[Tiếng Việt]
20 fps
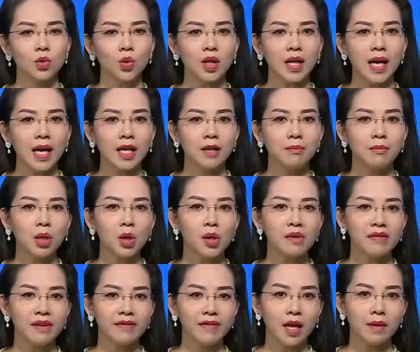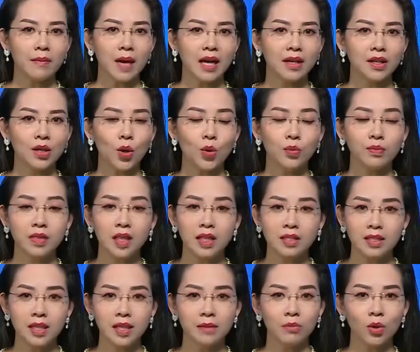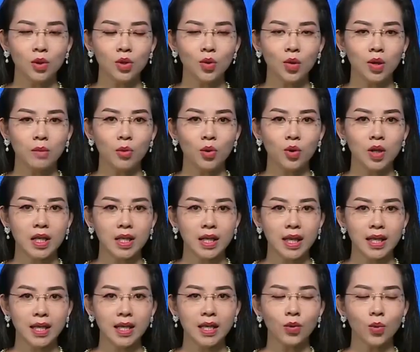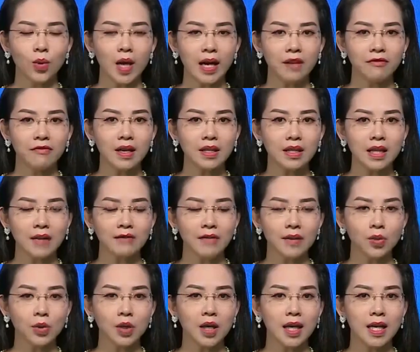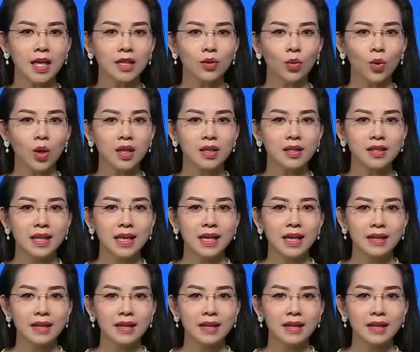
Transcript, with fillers: nay mời quý vị và các bạn cùng chương trình mỗi tuần một địa chỉ của Đài Phát thanh và Truyền hình Ninh Thuận